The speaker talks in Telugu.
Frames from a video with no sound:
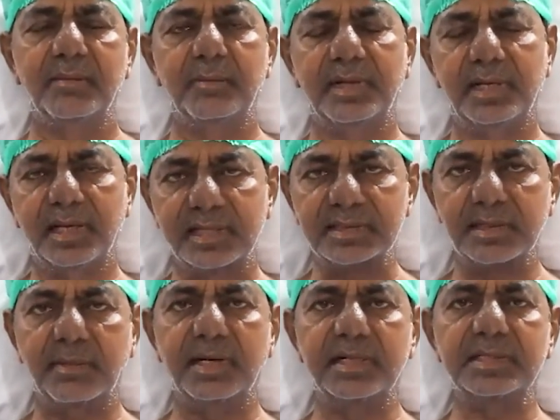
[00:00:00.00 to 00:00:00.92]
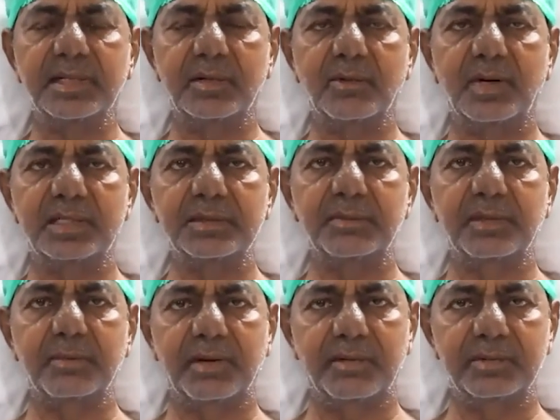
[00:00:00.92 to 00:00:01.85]
మీ ఇంట్లో క్షేమంగా చేరుకోవాలని చెప్పి
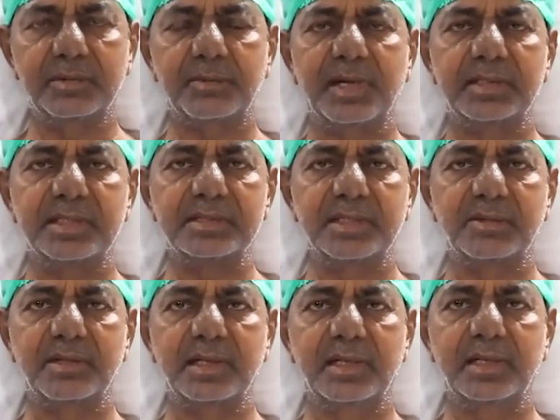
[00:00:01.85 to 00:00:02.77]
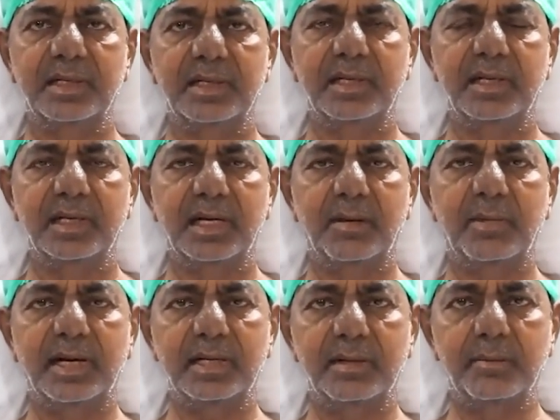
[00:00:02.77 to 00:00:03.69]
నేను భగవంతుని ప్రార్థిస్తా ఉన్నా నా
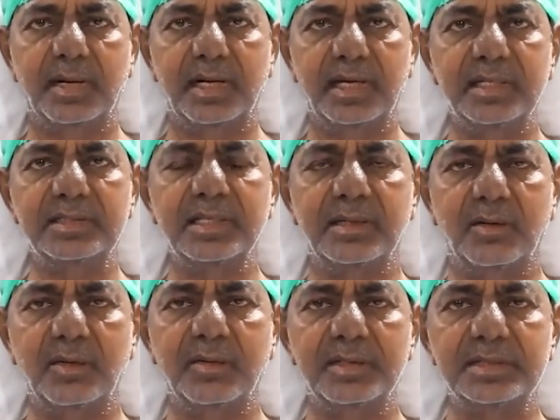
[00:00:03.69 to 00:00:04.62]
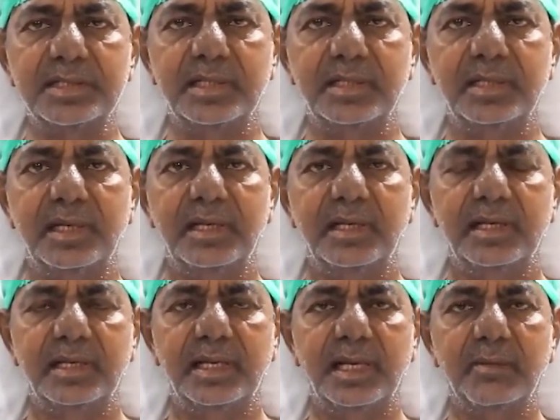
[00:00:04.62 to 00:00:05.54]
మాటను మన్నించి గౌరవించి
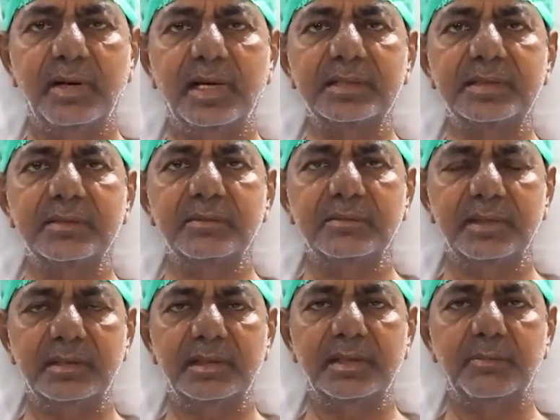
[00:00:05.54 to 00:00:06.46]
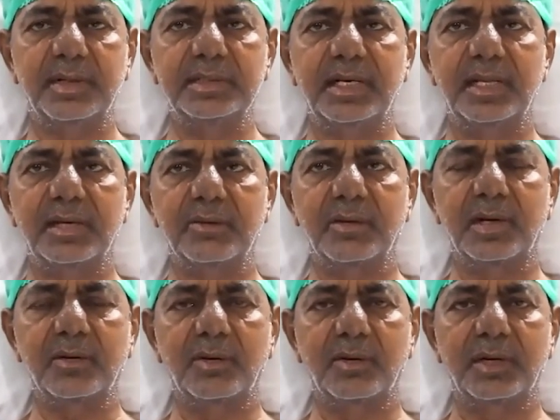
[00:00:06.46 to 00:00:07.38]
ఏమాత్రం ఇబ్బంది
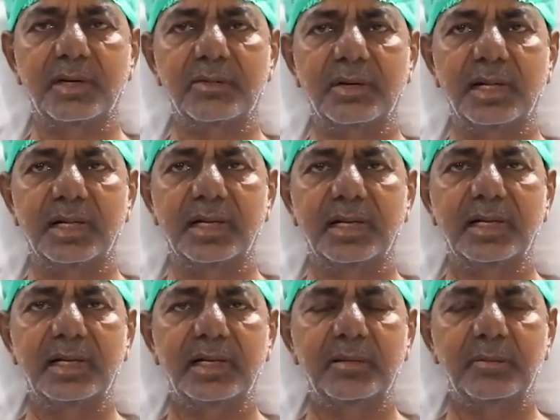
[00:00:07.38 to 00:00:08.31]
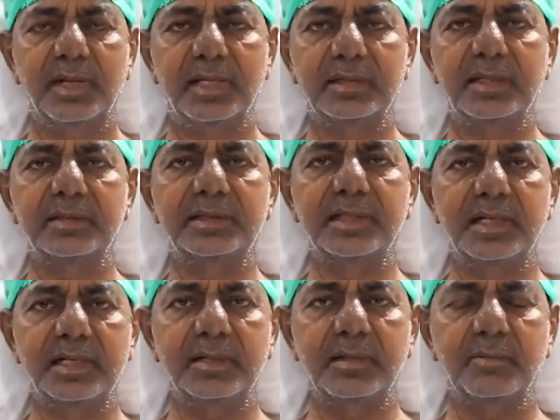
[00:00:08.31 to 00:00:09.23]
లేకుండా గొడవ లేకుండా మీరందరూ
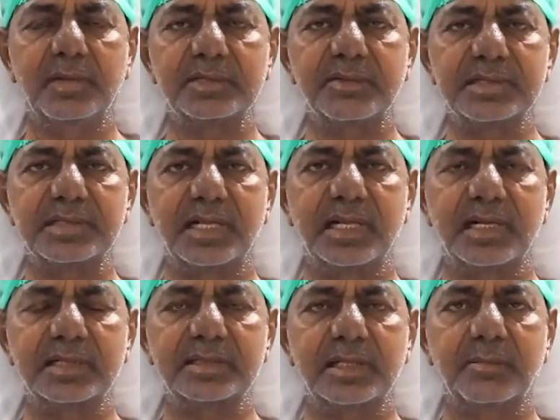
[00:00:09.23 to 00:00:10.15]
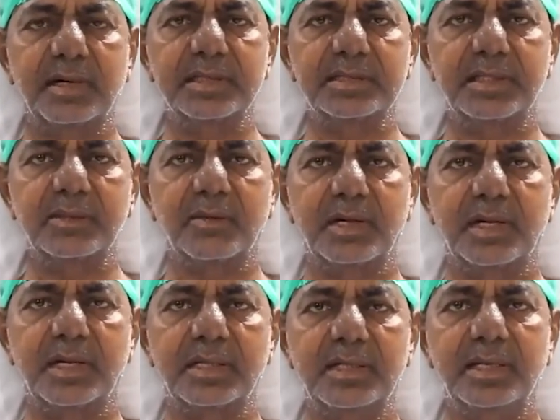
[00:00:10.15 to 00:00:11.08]
తిరిగి మీ స్వస్థ క్షేమంగా
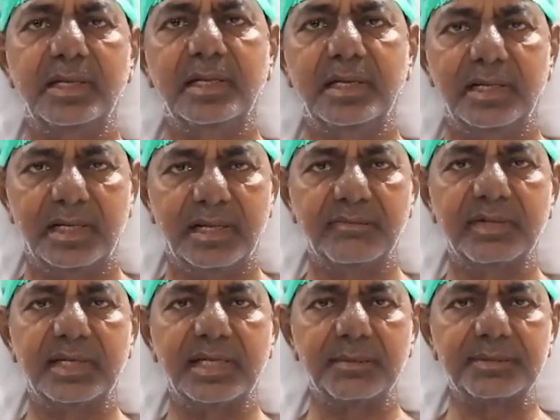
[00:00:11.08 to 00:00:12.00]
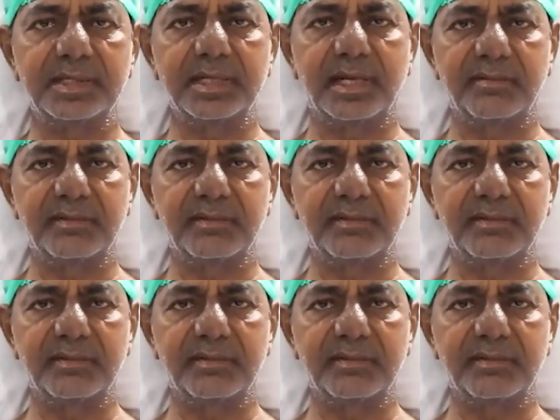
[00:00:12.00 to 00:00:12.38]
చేరుకోవాలనేది నా విజ్ఞప్తి నా